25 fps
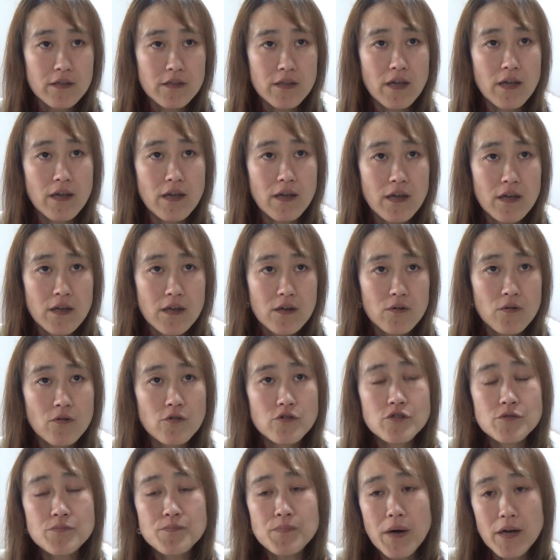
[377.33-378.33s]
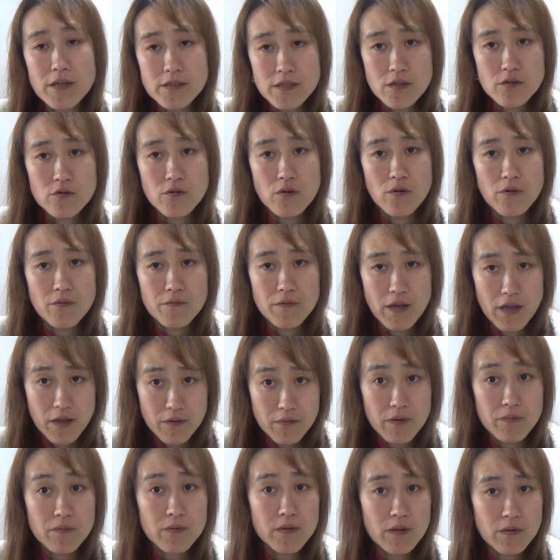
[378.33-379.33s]
で、50%、
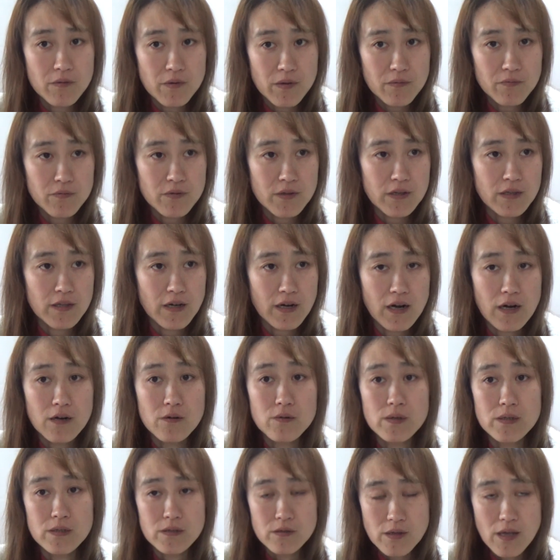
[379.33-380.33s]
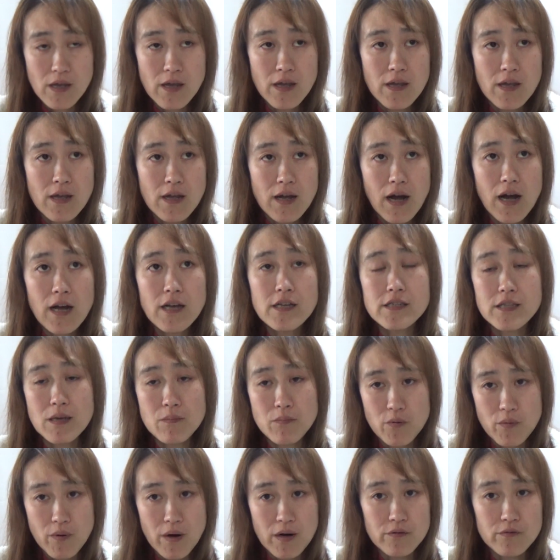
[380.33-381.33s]
50-50な確率で相手
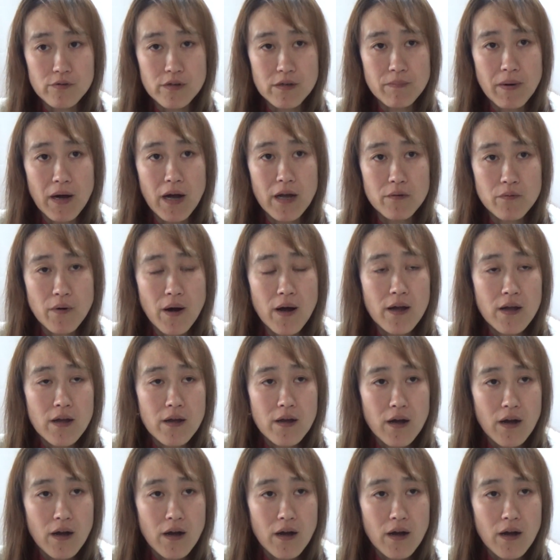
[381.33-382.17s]
も悪い場合は